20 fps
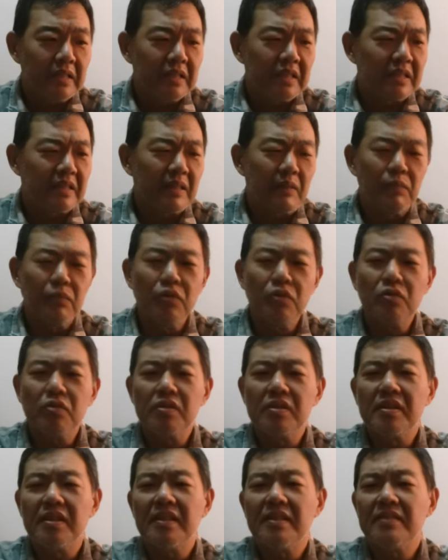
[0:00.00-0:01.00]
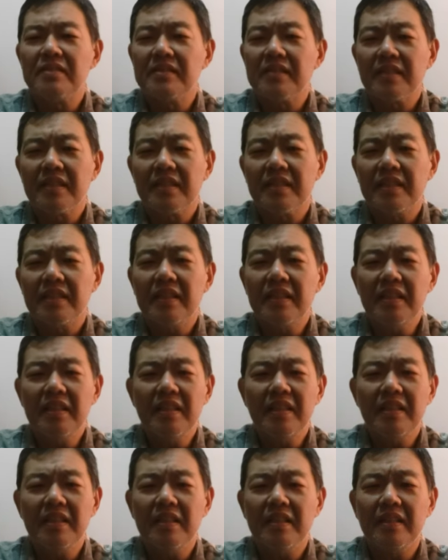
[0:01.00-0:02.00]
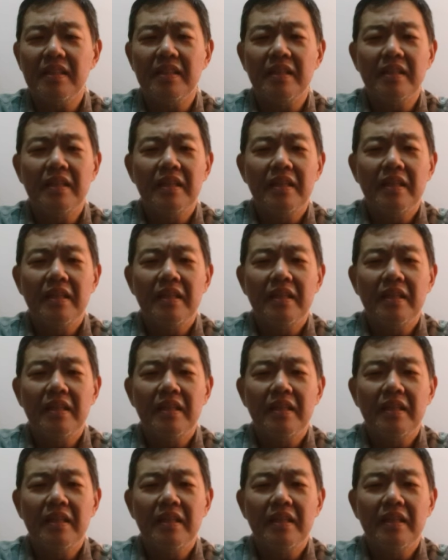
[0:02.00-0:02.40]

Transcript: Já está muitos anos aqui